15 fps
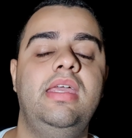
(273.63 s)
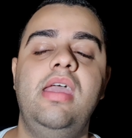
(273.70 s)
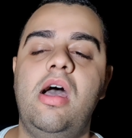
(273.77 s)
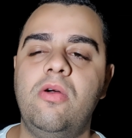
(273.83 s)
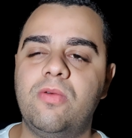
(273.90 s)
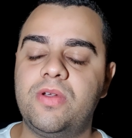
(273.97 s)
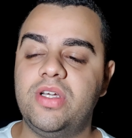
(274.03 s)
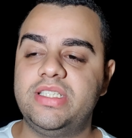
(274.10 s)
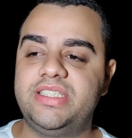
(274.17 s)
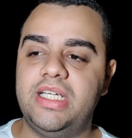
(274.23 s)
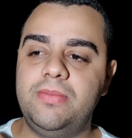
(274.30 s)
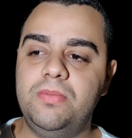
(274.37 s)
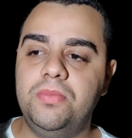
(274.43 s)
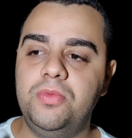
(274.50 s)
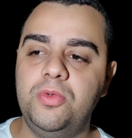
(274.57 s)
E algo que eu
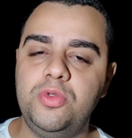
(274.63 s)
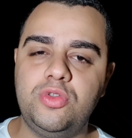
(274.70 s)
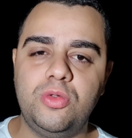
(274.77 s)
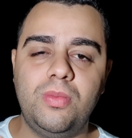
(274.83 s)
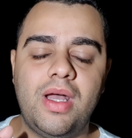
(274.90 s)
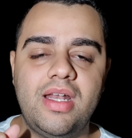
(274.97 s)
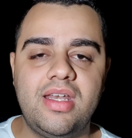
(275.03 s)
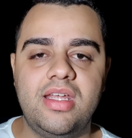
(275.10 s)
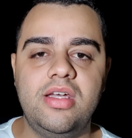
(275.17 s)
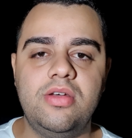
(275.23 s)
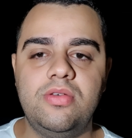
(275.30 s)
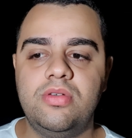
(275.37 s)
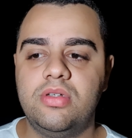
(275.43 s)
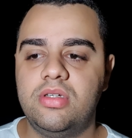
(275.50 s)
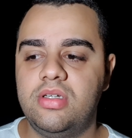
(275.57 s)
achei muito
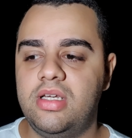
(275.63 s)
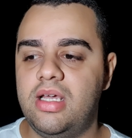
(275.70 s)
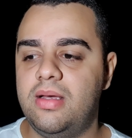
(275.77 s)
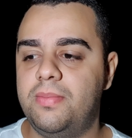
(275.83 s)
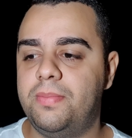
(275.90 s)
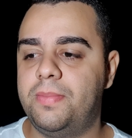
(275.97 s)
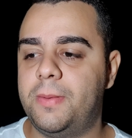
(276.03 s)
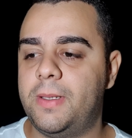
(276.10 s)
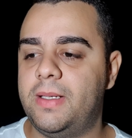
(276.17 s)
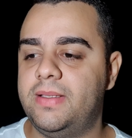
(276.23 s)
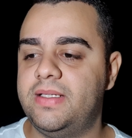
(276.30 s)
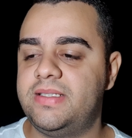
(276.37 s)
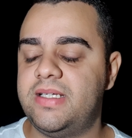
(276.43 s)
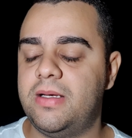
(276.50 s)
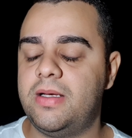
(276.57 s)
maneiro, né, para
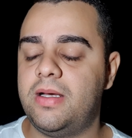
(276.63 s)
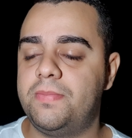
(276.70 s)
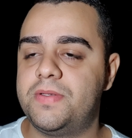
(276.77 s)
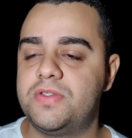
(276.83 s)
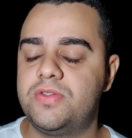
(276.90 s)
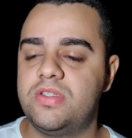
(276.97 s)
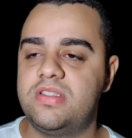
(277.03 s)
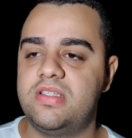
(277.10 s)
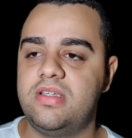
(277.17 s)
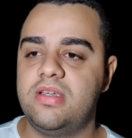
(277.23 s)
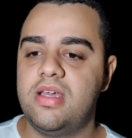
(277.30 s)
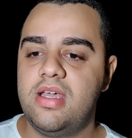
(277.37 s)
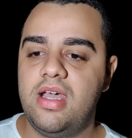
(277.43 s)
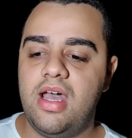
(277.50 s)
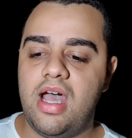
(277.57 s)
deixar a pessoa
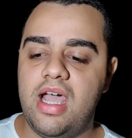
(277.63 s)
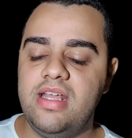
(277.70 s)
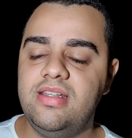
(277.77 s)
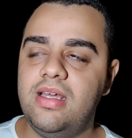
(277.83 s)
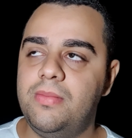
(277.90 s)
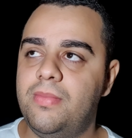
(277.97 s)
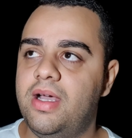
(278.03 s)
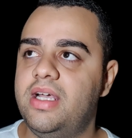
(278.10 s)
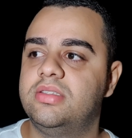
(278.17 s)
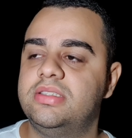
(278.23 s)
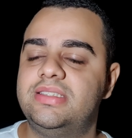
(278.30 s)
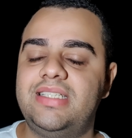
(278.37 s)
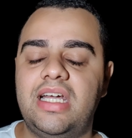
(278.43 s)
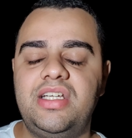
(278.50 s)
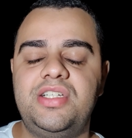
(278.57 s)
assim ainda
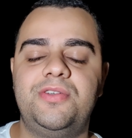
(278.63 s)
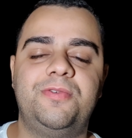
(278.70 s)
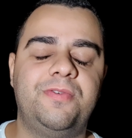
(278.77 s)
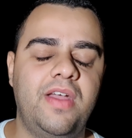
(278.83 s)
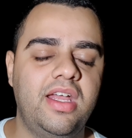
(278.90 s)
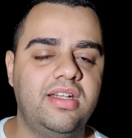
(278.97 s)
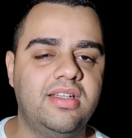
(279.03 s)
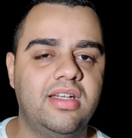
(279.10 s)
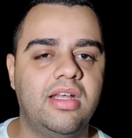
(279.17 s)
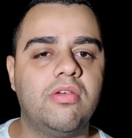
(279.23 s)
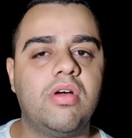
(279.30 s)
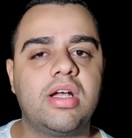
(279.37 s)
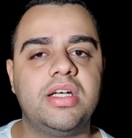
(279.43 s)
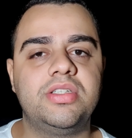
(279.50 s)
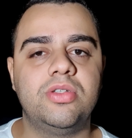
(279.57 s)
mais satisfeita, né,
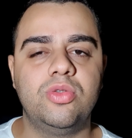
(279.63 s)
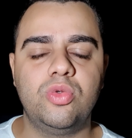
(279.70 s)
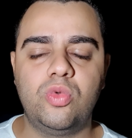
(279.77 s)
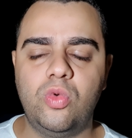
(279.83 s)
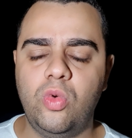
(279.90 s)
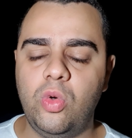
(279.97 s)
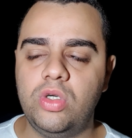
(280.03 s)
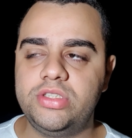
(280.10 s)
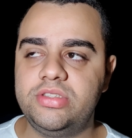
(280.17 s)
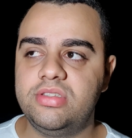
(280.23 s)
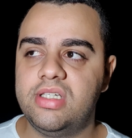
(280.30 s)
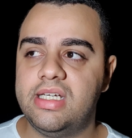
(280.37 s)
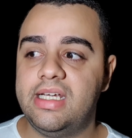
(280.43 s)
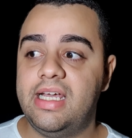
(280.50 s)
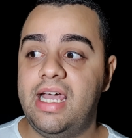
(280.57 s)
com a questão do curso,
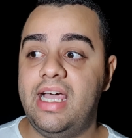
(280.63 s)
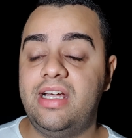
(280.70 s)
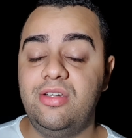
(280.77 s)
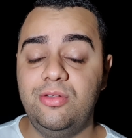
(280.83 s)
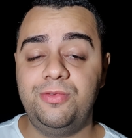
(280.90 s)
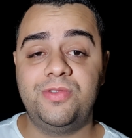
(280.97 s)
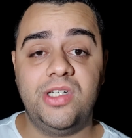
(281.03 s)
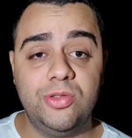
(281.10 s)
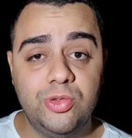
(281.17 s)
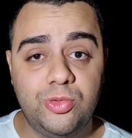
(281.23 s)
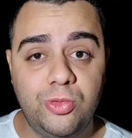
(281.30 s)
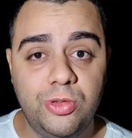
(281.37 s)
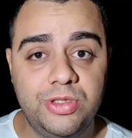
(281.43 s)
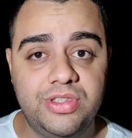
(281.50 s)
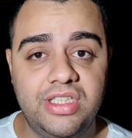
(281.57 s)
é que no final do
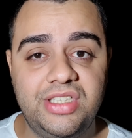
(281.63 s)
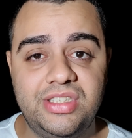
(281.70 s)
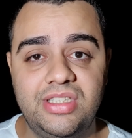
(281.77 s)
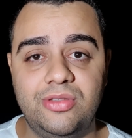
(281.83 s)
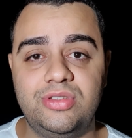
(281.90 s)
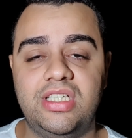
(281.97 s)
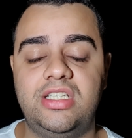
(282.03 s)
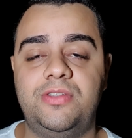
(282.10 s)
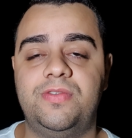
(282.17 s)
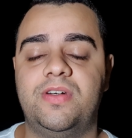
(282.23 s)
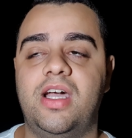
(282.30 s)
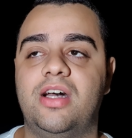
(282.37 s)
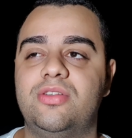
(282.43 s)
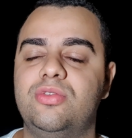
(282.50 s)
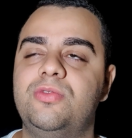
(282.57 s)
curso eles dão um
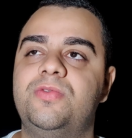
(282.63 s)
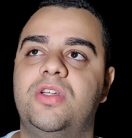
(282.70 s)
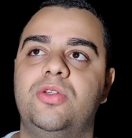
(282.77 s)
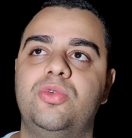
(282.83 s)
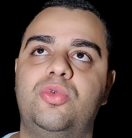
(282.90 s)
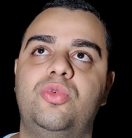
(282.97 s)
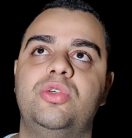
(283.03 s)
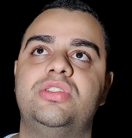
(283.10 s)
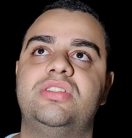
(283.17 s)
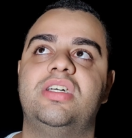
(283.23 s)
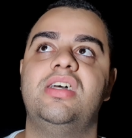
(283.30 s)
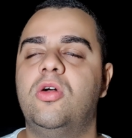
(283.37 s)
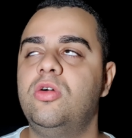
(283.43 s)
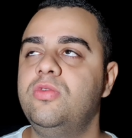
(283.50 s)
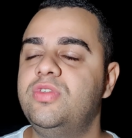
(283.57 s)
certificado, no final do curso, né?
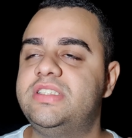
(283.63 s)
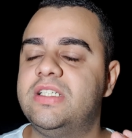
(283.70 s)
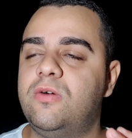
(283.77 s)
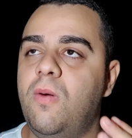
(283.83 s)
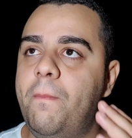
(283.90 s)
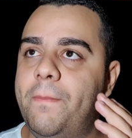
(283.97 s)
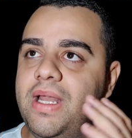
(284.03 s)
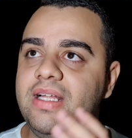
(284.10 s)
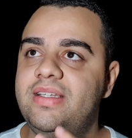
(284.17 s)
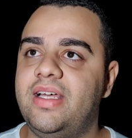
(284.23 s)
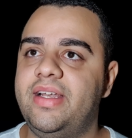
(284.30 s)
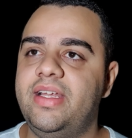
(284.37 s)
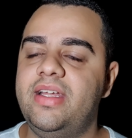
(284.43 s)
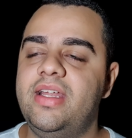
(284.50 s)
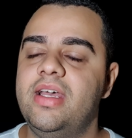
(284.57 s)
Quando você completa
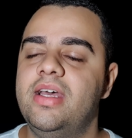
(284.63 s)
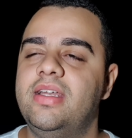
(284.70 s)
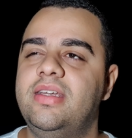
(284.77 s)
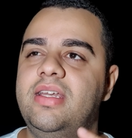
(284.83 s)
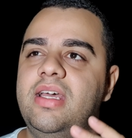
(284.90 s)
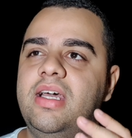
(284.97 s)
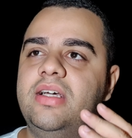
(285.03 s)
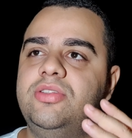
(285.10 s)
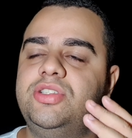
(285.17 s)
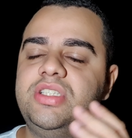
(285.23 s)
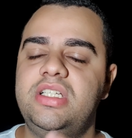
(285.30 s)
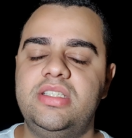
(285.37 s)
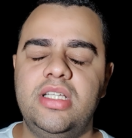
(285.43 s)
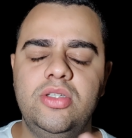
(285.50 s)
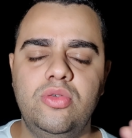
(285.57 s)
ali né, os
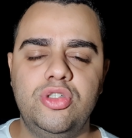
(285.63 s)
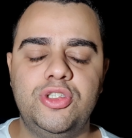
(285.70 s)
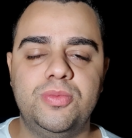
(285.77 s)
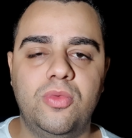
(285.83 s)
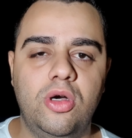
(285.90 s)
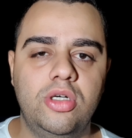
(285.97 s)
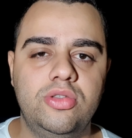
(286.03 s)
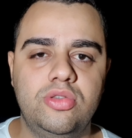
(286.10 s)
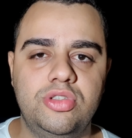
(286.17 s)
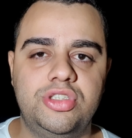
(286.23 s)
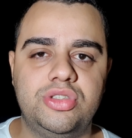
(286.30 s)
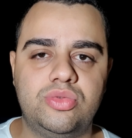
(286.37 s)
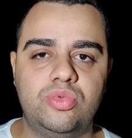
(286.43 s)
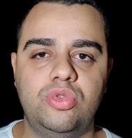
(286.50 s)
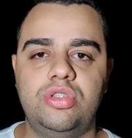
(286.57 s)
32 módulos
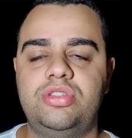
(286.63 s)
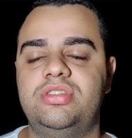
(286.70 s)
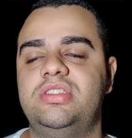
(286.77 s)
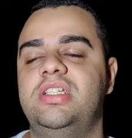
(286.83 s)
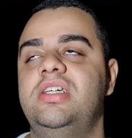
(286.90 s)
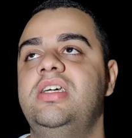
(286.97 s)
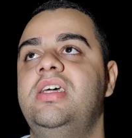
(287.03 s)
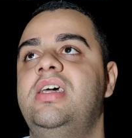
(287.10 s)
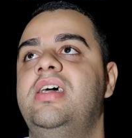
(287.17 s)
de curso, né?